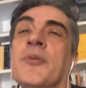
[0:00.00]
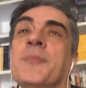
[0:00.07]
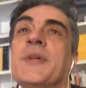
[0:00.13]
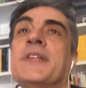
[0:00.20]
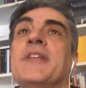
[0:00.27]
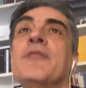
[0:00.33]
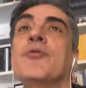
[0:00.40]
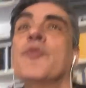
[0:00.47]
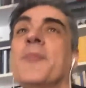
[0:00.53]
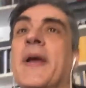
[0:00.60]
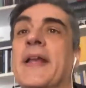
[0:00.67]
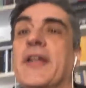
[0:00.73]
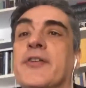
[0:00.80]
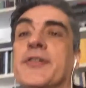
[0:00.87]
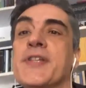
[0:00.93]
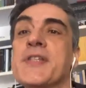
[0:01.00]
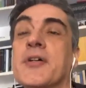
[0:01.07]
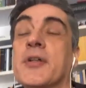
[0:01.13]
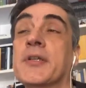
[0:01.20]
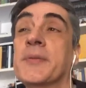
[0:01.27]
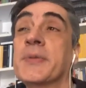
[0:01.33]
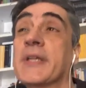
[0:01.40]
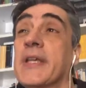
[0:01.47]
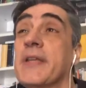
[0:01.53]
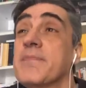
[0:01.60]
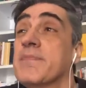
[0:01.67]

un obiettivo numerico di soldi, perché